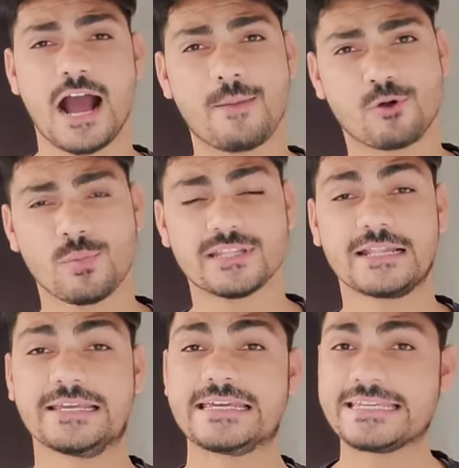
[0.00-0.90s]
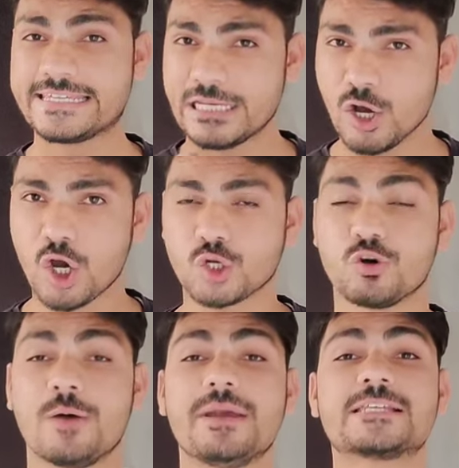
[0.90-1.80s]
आपको बता दें कि की लॉगर
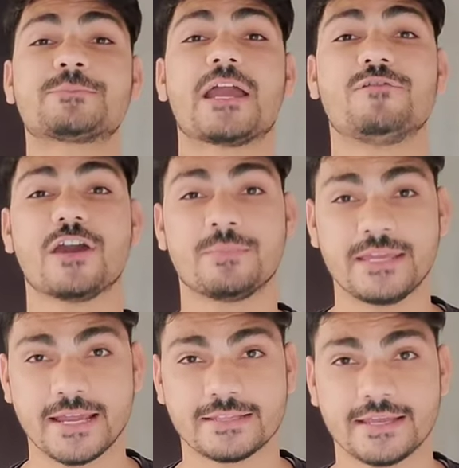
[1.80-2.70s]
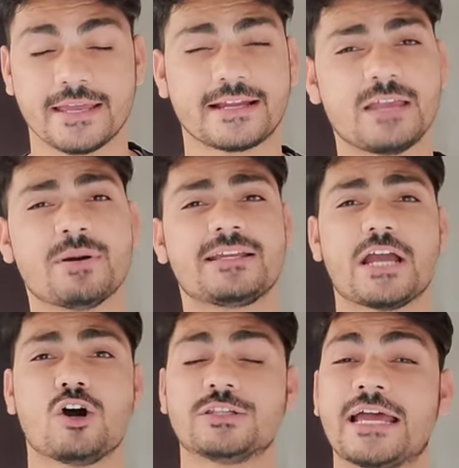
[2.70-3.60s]
को हम स्पाईवेयर भी कहते हैं कई बार
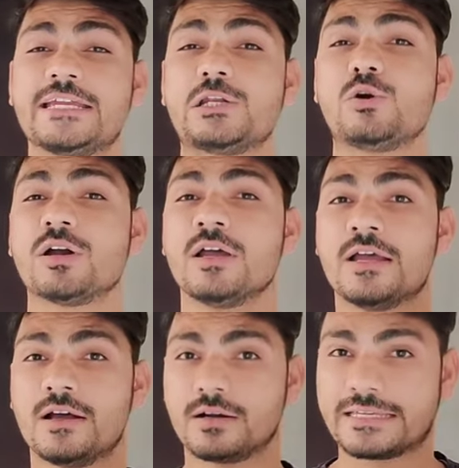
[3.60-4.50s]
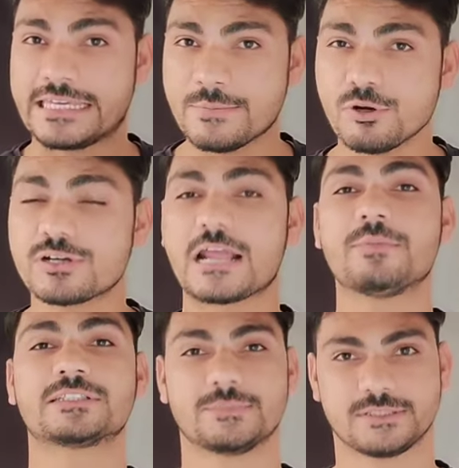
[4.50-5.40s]
क्या होता है कि लोग कीबोर्ड
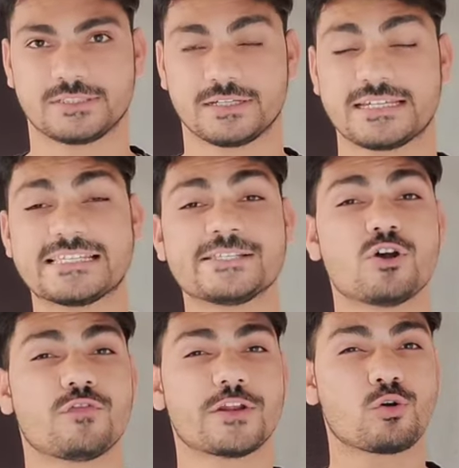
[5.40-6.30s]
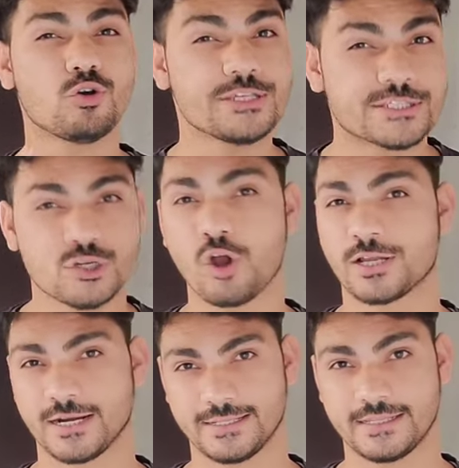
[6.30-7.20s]
ड्राइवर समझकर किसी सॉफ्टवेयर को इंस्टॉल
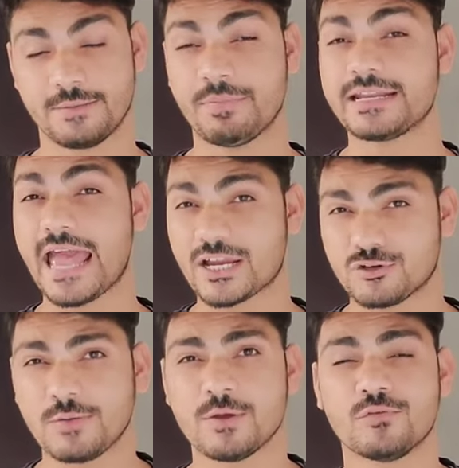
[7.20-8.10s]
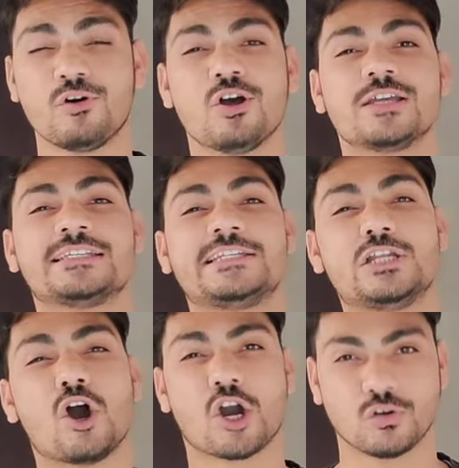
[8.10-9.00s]
कर लेते हैं बट एक्चुअल में वो की
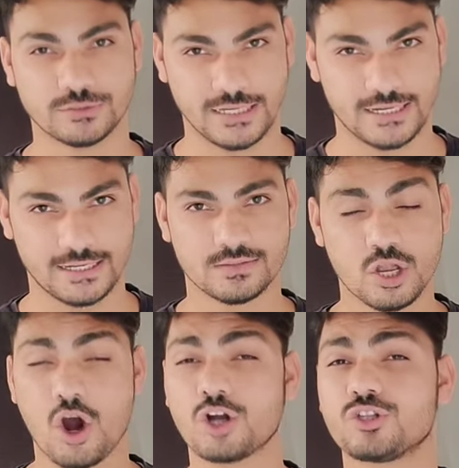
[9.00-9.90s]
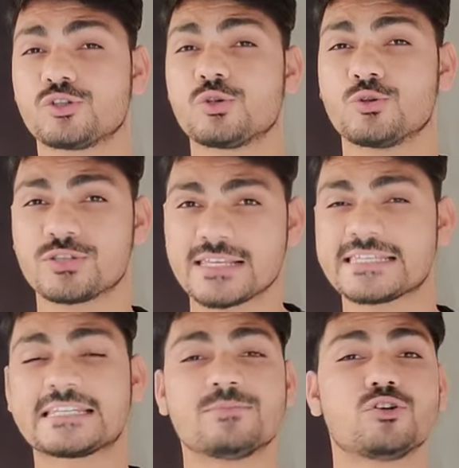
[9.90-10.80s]
लॉगर होता है और दोस्तों दूसरा
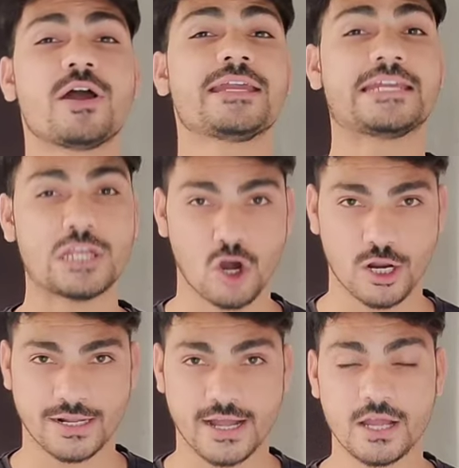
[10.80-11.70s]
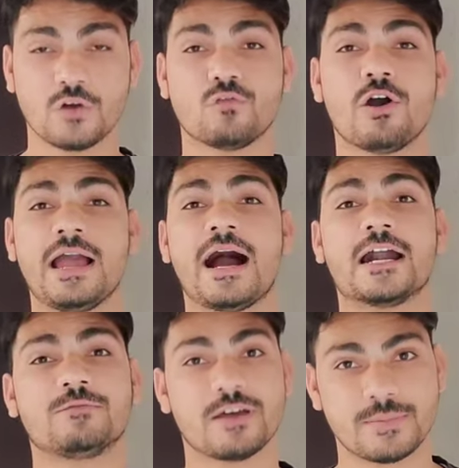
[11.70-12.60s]
सिस्टम जो है की लॉगर का वो है
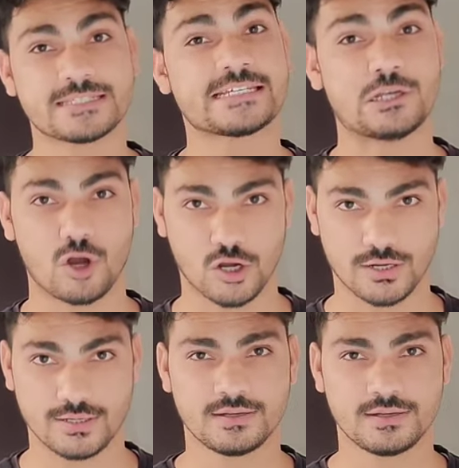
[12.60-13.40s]
हार्डवेयर बेस्ड की लॉगर